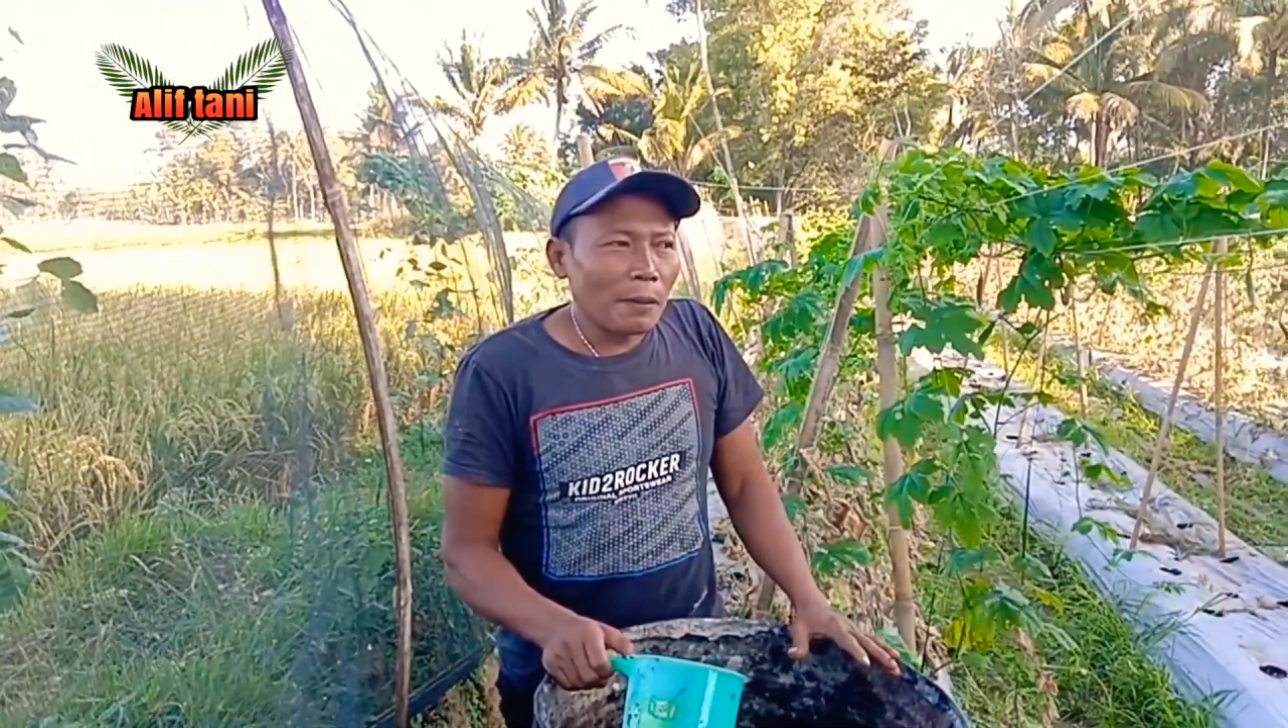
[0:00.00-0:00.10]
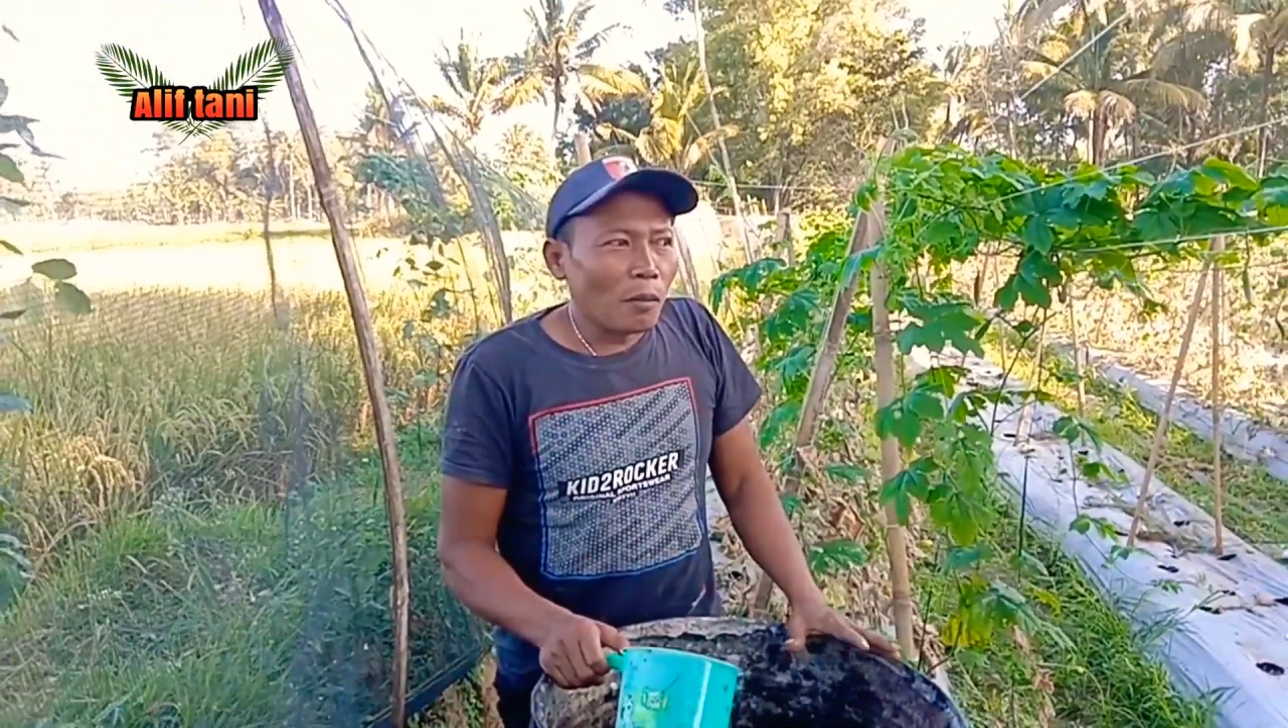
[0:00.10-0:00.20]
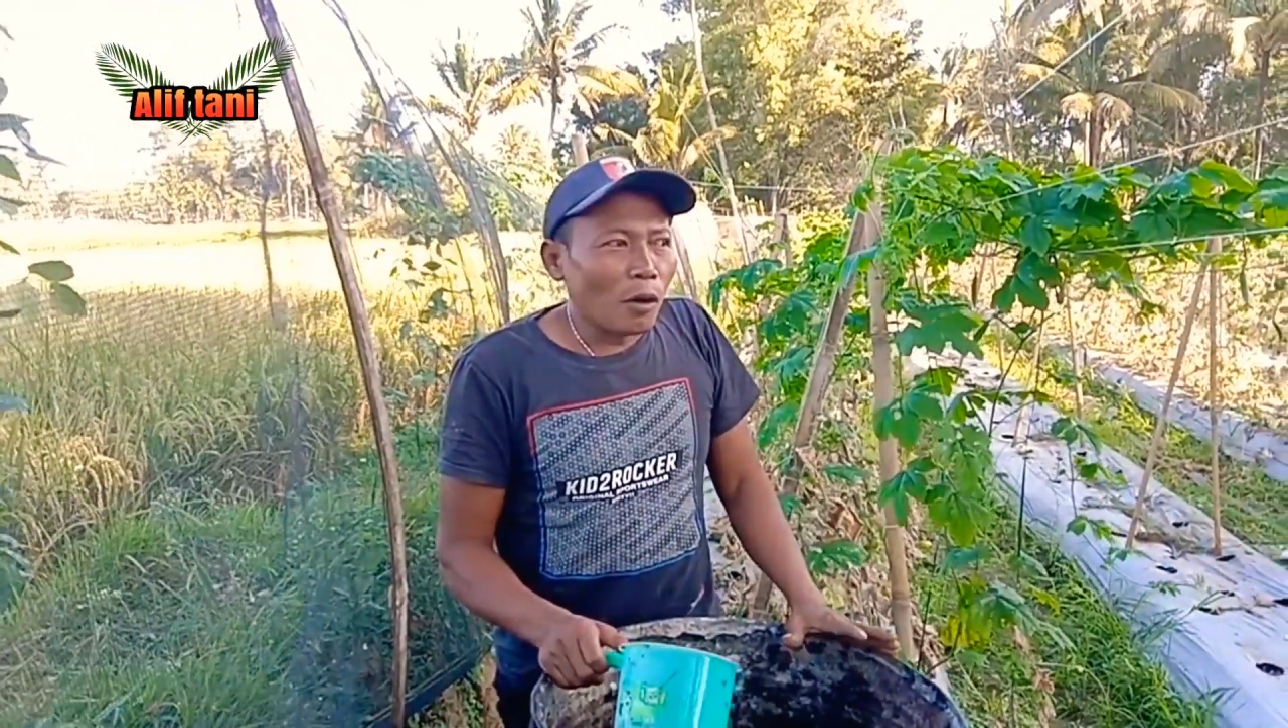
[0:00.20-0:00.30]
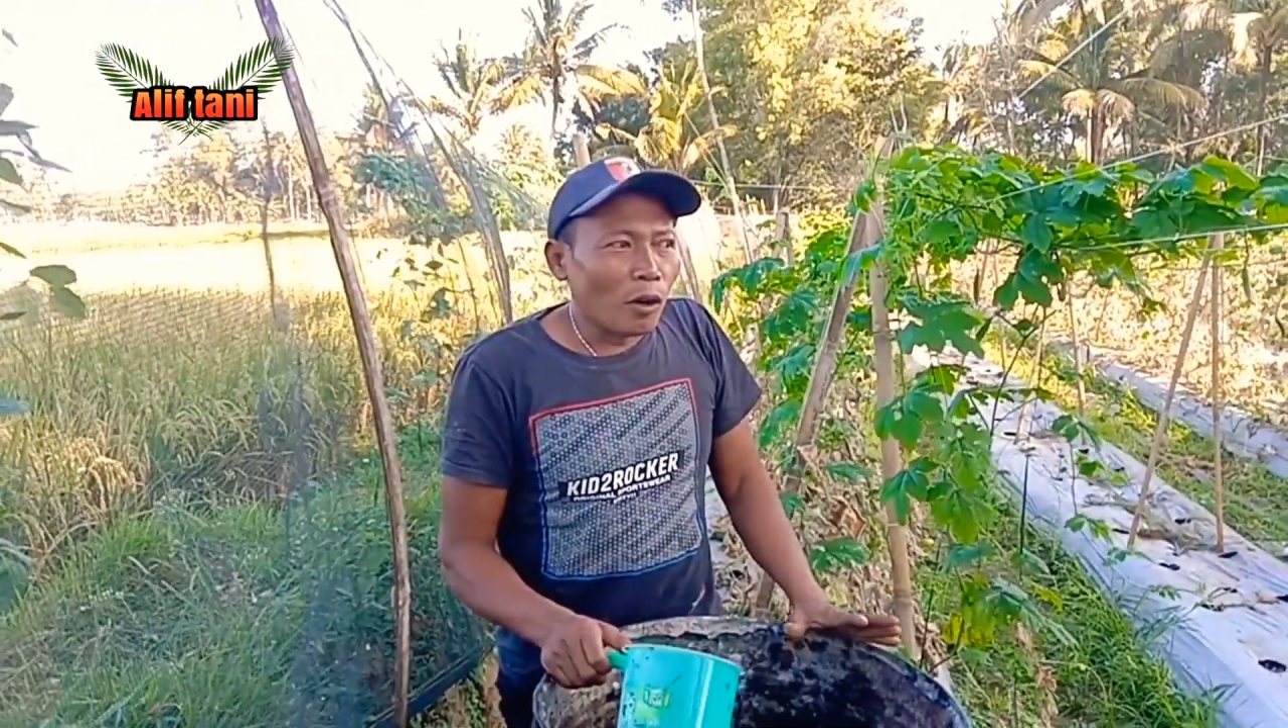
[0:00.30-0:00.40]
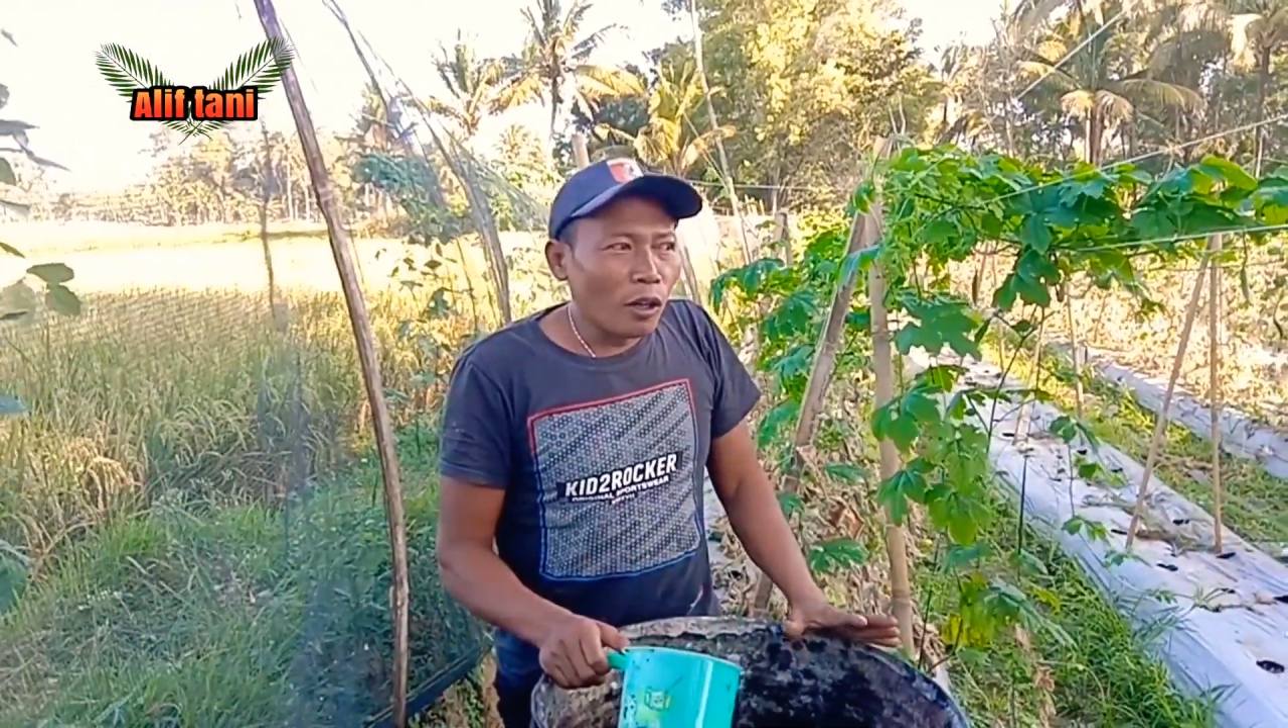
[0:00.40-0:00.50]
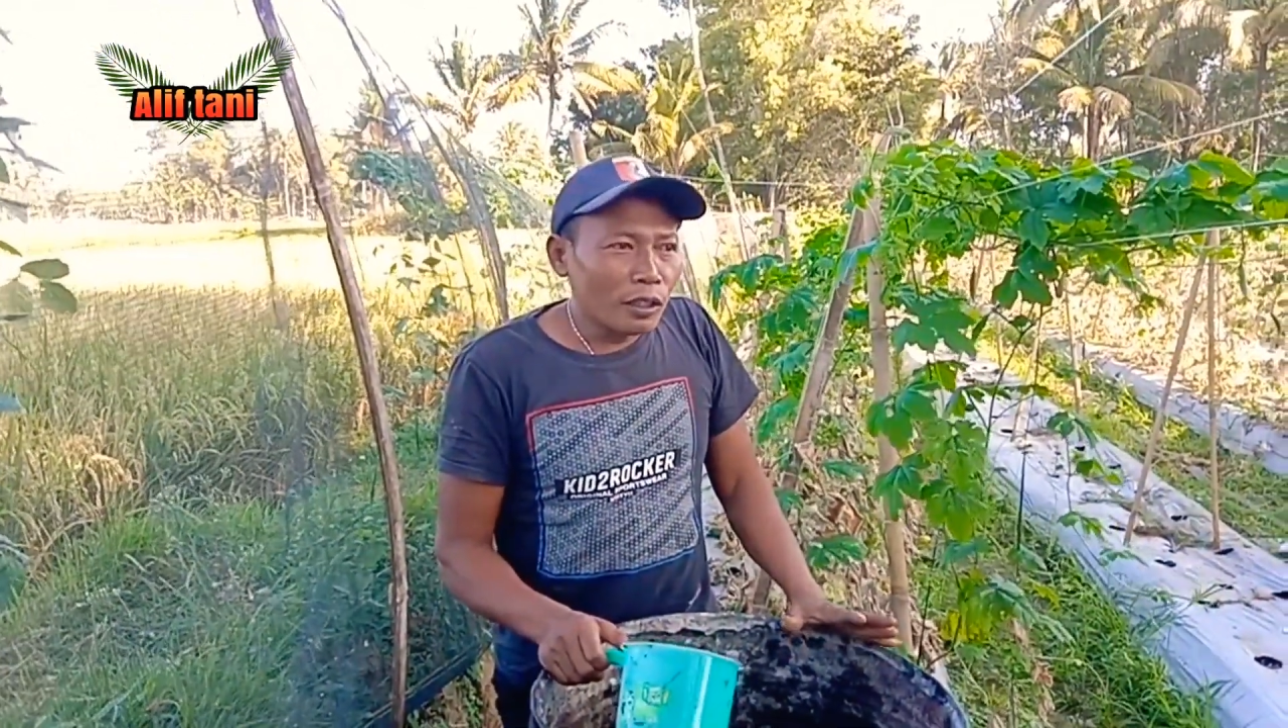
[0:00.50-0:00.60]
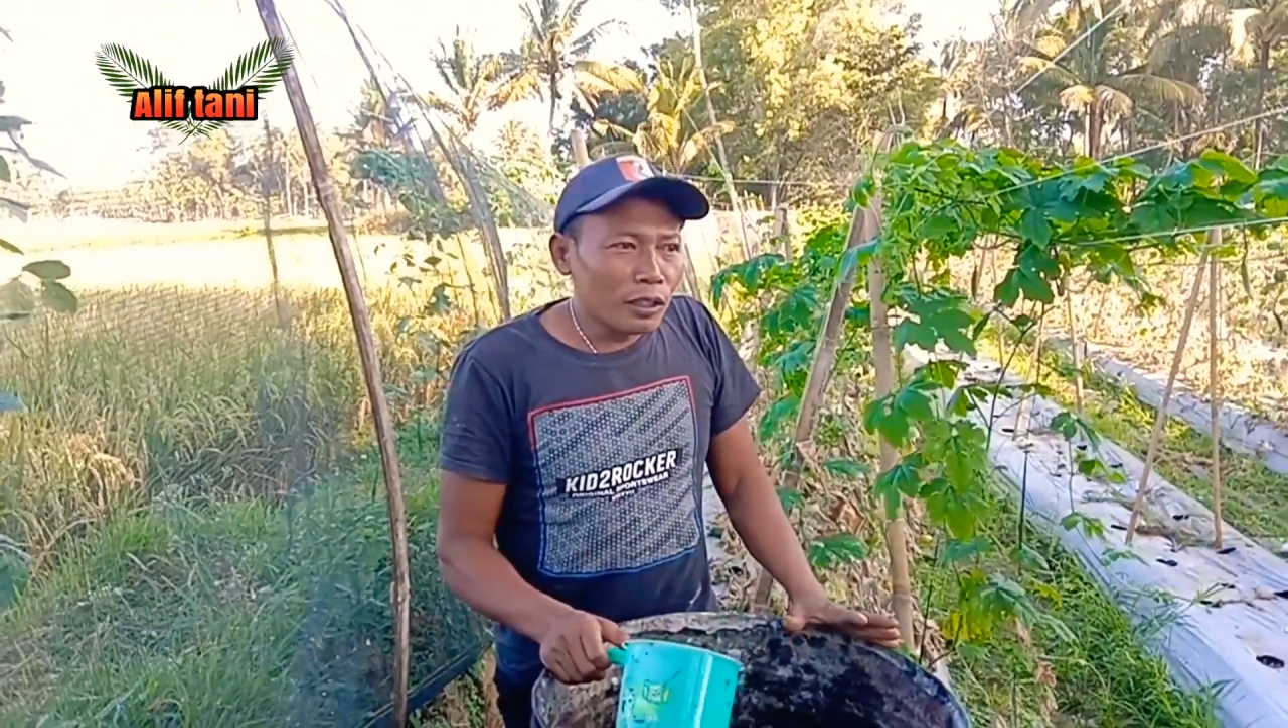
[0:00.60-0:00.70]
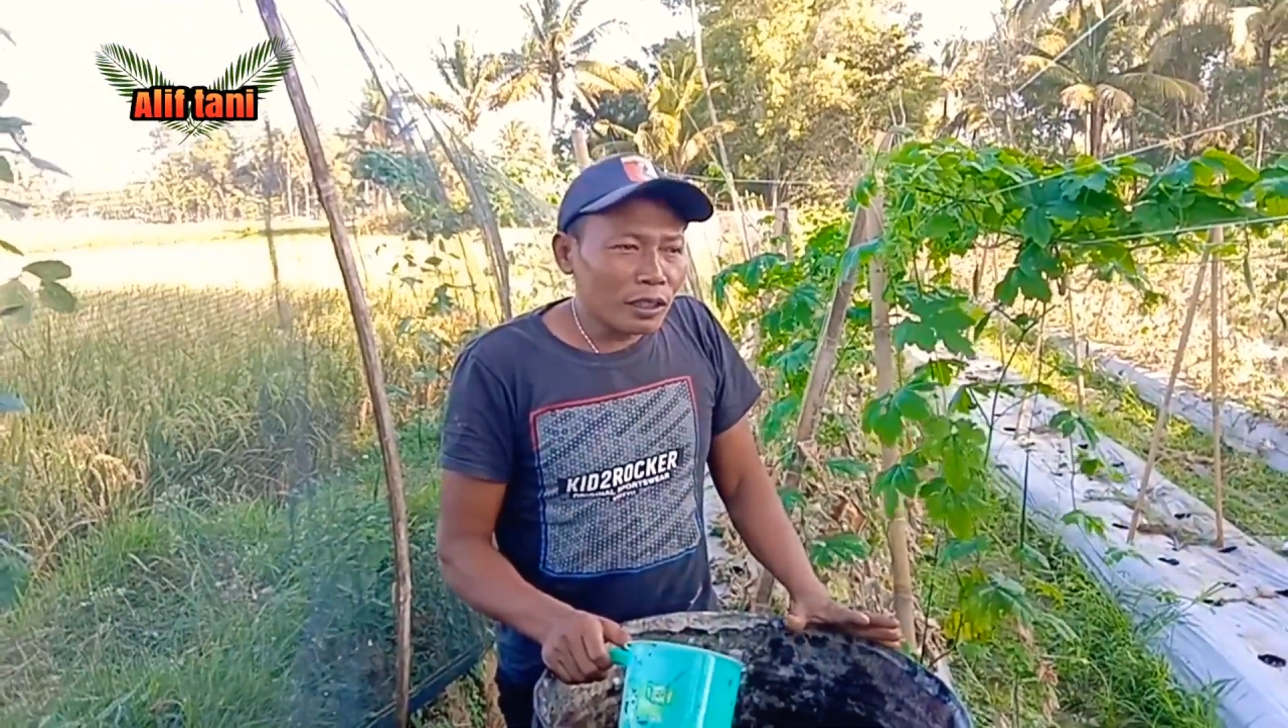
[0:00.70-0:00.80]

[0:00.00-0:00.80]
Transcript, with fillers: mohon